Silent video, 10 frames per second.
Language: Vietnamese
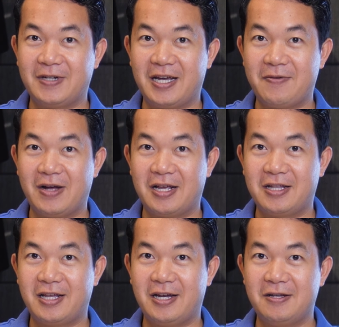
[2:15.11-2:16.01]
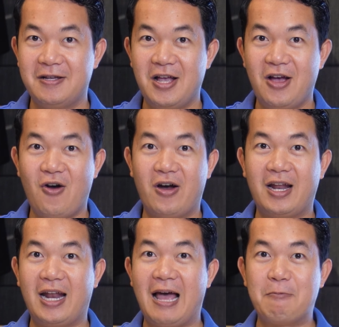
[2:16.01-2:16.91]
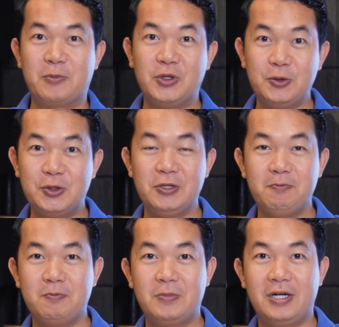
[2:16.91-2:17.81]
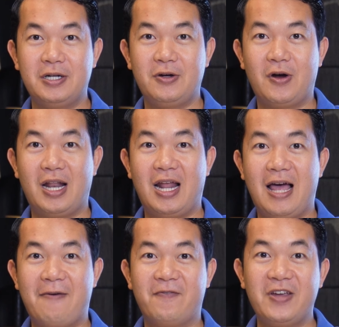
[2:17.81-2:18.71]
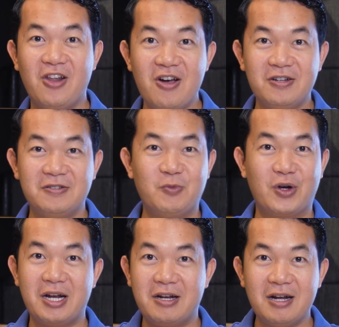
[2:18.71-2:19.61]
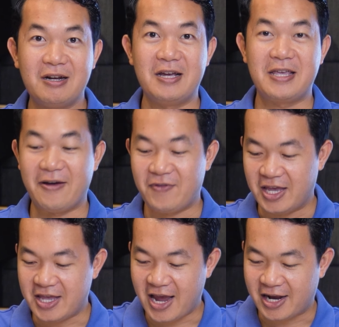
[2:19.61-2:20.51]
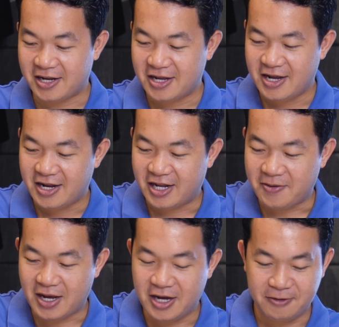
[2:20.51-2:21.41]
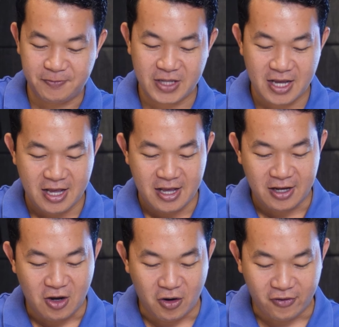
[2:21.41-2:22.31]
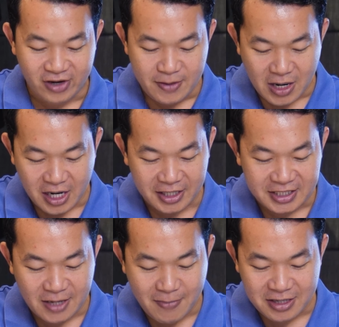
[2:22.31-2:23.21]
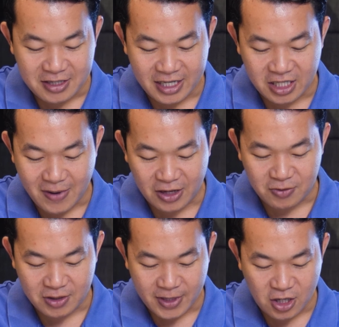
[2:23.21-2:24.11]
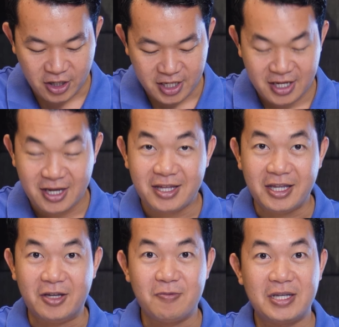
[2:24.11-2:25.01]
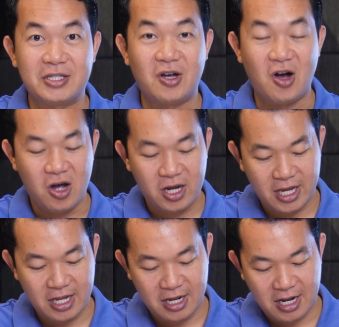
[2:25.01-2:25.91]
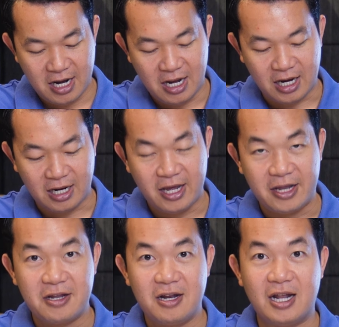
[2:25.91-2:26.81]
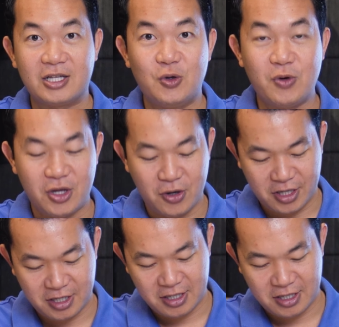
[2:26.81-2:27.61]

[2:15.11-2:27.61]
Đây các bạn ha. Hoặc là làm YouTube hoặc là làm vlog một cách rất đơn giản và dễ dàng. Đây các bạn ha. Còn với màn hình XT3 trước đây thì các bạn chúng ta biết rồi. Thì chúng ta sẽ có cái lật lên, lật xuống rồi thôi.